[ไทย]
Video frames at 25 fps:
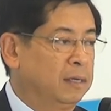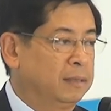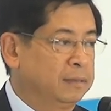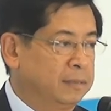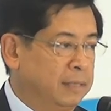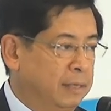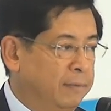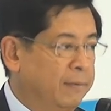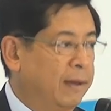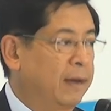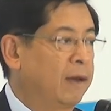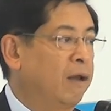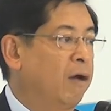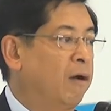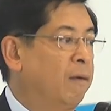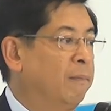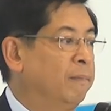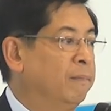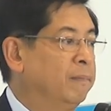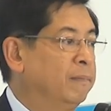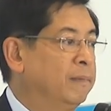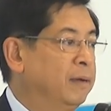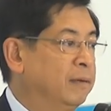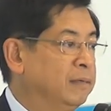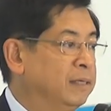สิ่งแวดล้อม
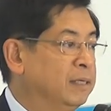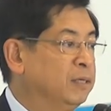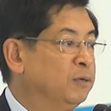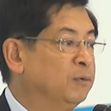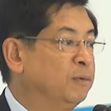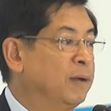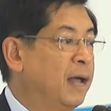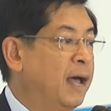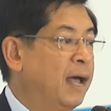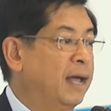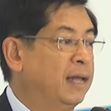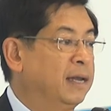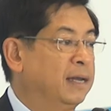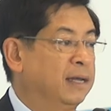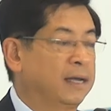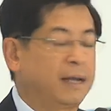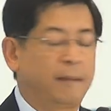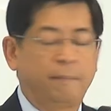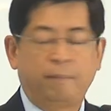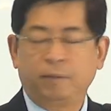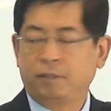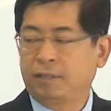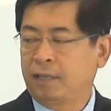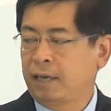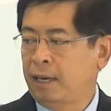เราถึงอยู่ได้นะครั
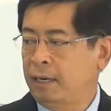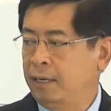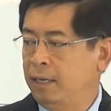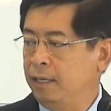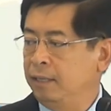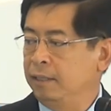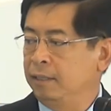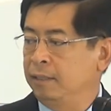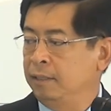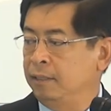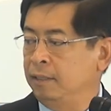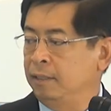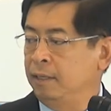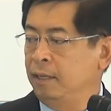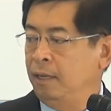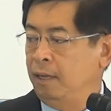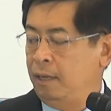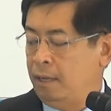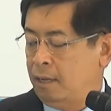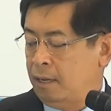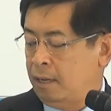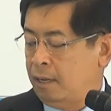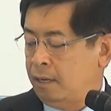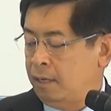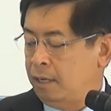บ เพราะฉะนั้นนี่คือ
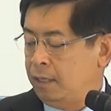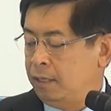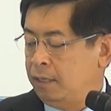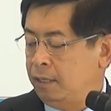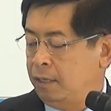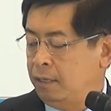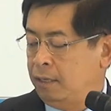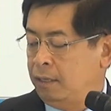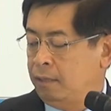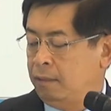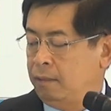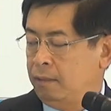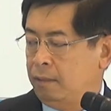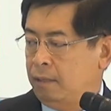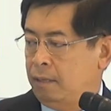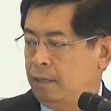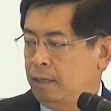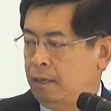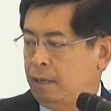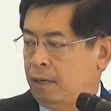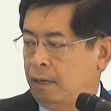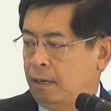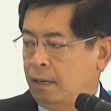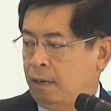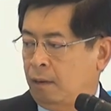นี่คือ
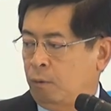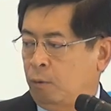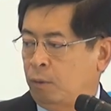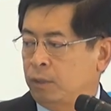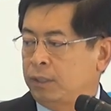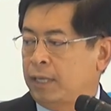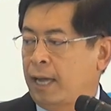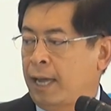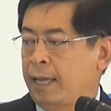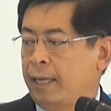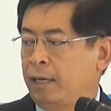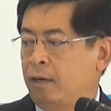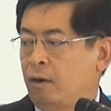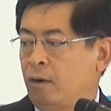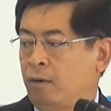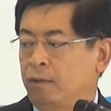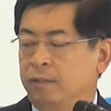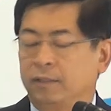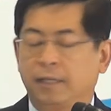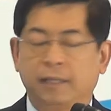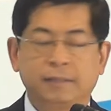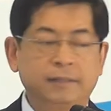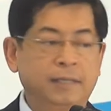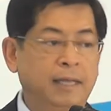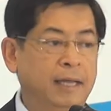หัวใจของ
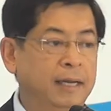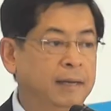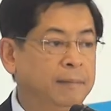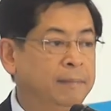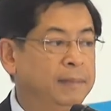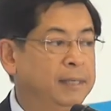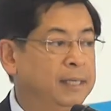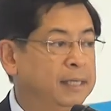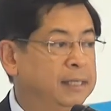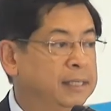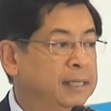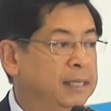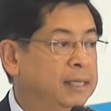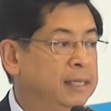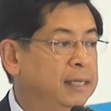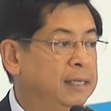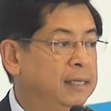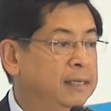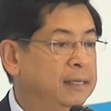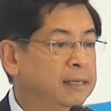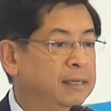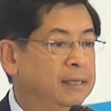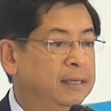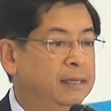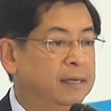sustainability
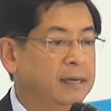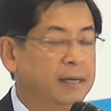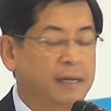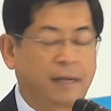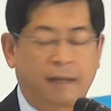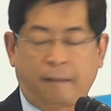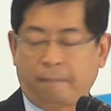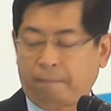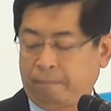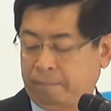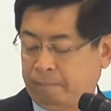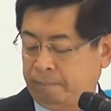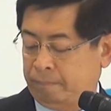นะครับ